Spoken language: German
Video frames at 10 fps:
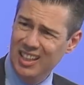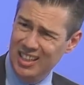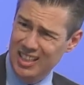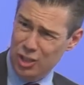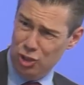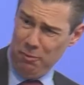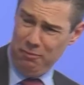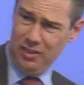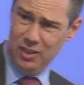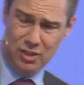In der
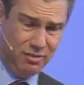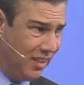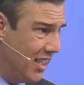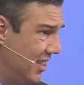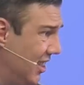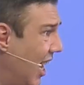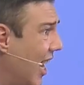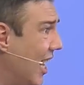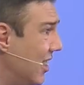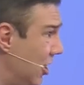schöpferischen Weise, ja,
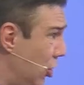er ist